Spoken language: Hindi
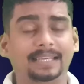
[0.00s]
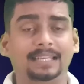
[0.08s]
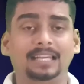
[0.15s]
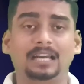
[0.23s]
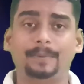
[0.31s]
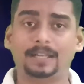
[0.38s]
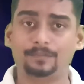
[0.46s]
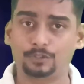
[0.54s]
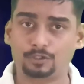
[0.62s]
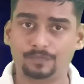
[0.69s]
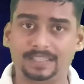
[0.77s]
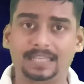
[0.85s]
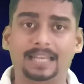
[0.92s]
है कि इलाहाबाद
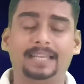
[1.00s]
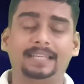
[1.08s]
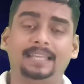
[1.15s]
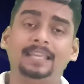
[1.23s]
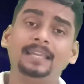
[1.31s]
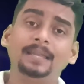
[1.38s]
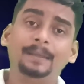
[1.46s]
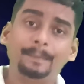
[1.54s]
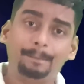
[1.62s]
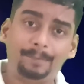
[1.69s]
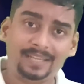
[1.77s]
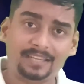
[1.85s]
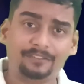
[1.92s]
विश्वविद्यालय की
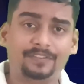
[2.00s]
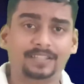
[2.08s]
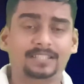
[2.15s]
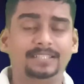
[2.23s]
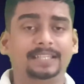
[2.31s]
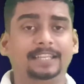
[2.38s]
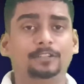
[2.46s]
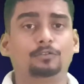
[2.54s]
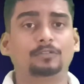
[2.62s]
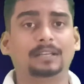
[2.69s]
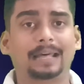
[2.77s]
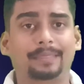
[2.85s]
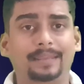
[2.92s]
बीए फर्स्ट ईयर की जो
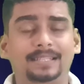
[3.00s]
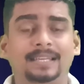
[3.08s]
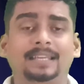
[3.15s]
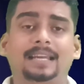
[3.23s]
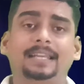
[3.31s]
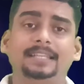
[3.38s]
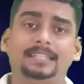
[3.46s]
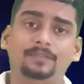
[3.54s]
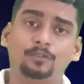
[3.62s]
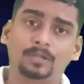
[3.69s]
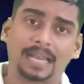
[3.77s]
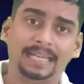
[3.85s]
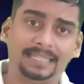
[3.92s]
क्लासेज हैं यानी कि
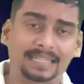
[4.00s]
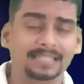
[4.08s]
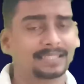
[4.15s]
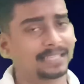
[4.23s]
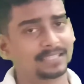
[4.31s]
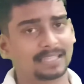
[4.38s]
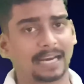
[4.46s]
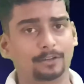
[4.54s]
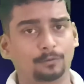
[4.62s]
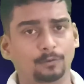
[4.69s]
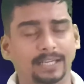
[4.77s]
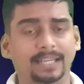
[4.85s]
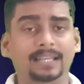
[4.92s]
वो 19 से स्टार्ट
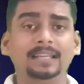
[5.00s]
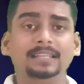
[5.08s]
होंगी